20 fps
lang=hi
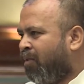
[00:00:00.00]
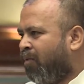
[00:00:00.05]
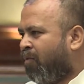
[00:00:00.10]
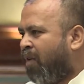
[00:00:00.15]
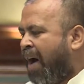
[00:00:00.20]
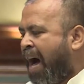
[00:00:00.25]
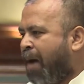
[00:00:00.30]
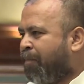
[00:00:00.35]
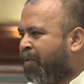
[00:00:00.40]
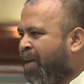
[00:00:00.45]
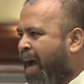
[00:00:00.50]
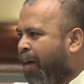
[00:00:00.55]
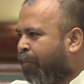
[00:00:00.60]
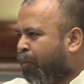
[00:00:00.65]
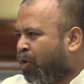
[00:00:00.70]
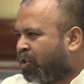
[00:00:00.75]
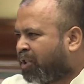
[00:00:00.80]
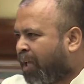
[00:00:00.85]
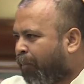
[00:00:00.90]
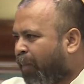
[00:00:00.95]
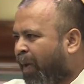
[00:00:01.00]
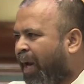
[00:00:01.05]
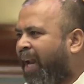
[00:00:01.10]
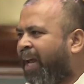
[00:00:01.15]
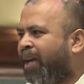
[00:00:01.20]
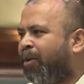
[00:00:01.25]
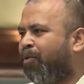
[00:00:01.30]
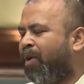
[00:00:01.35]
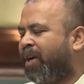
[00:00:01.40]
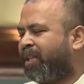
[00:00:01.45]
वहां भी आप लोग सफल
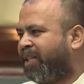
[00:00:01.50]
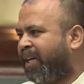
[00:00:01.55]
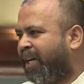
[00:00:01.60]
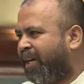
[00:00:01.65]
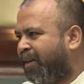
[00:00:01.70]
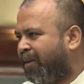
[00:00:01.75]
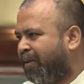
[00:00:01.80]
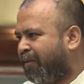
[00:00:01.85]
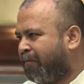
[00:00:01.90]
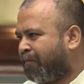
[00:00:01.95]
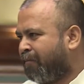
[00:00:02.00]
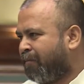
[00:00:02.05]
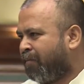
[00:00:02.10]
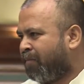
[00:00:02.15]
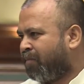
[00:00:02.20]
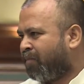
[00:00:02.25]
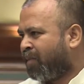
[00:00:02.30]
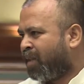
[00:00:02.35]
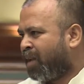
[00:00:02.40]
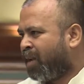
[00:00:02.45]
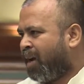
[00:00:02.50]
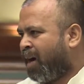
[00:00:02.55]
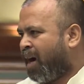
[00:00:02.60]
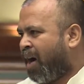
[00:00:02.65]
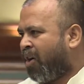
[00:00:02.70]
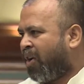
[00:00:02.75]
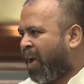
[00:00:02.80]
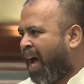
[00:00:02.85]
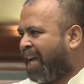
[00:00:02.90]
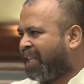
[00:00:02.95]
नहीं हुए थे
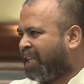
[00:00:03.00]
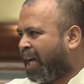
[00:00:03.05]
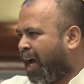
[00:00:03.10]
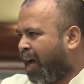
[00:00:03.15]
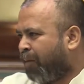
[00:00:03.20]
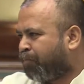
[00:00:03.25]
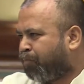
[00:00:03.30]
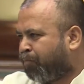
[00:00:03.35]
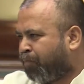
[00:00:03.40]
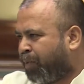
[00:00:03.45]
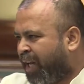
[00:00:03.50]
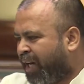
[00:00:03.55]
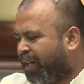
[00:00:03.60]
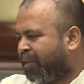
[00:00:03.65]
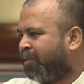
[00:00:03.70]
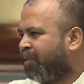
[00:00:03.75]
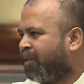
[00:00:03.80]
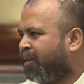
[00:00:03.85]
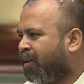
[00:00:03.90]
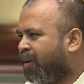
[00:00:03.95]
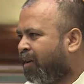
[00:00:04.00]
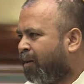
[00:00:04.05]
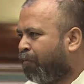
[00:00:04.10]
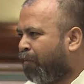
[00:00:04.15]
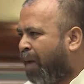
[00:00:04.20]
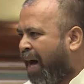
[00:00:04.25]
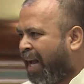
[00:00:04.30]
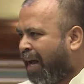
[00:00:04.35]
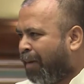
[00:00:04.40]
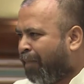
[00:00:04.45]
और आज आप फिर
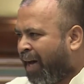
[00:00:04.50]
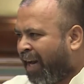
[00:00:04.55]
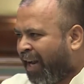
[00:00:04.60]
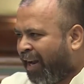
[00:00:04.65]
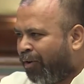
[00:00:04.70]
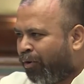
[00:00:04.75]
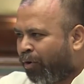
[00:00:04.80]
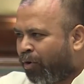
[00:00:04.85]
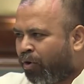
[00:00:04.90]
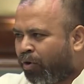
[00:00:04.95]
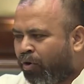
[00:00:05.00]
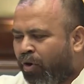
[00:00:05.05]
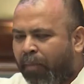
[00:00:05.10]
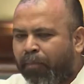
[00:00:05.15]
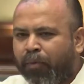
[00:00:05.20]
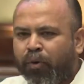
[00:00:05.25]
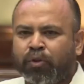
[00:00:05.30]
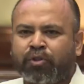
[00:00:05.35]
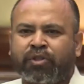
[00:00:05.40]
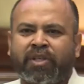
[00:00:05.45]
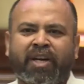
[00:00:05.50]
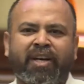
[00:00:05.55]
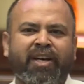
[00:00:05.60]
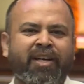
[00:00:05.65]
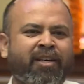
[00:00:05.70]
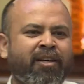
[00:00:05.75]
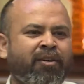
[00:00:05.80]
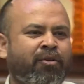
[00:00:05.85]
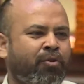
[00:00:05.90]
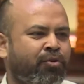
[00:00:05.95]
12-12 लोगों को अप्रोच करने
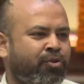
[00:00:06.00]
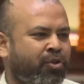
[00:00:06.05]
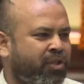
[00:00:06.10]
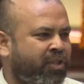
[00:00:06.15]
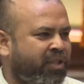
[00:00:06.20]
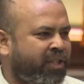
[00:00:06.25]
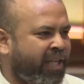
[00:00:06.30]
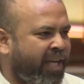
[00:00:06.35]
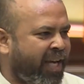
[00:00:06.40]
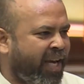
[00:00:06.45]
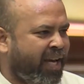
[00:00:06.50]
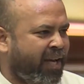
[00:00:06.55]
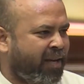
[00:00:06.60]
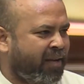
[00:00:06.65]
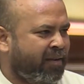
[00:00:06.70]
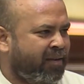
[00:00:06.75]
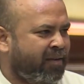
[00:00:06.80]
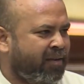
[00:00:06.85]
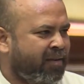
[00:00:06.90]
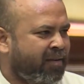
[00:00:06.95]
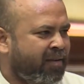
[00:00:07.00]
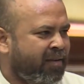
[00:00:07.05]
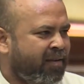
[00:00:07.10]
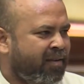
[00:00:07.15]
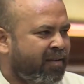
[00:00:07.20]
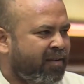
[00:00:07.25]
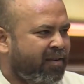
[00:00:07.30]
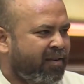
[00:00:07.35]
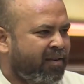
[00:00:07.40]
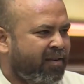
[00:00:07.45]
की कोशिश किए
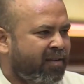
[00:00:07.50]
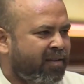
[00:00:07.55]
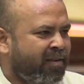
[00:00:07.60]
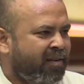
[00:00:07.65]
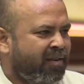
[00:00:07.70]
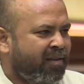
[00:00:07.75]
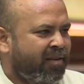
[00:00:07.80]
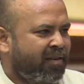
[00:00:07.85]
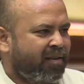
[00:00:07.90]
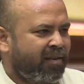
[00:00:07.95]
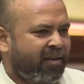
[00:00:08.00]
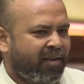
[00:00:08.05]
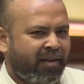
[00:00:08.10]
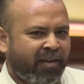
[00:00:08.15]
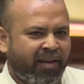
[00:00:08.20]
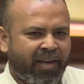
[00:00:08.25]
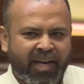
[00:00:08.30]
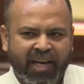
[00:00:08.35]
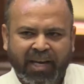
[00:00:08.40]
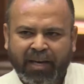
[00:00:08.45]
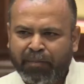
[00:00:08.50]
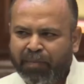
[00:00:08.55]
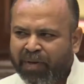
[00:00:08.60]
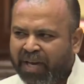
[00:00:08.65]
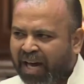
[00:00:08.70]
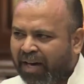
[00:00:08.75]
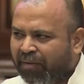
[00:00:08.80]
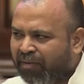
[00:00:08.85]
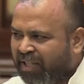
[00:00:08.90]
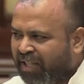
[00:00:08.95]
हैं एक भी
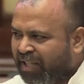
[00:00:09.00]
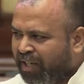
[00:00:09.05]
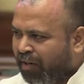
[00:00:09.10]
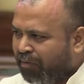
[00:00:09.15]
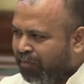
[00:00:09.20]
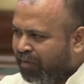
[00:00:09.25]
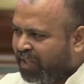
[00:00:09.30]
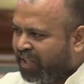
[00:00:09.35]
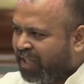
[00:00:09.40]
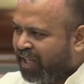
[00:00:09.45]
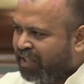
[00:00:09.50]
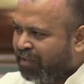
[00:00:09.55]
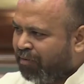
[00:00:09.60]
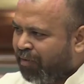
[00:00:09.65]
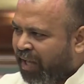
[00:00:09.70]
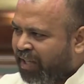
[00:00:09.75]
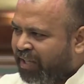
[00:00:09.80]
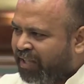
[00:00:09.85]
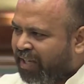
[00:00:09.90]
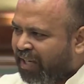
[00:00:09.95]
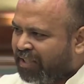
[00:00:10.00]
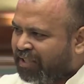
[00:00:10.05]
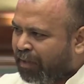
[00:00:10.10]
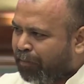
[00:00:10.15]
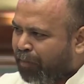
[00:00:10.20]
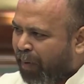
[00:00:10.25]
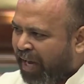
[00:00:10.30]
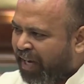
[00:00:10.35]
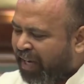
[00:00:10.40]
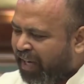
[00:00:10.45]
आवेदन अरविंद केजरीवाल जी का
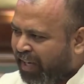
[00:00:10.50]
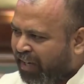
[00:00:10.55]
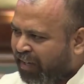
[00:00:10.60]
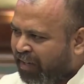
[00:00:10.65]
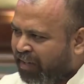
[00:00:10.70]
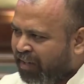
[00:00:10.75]
सिपाही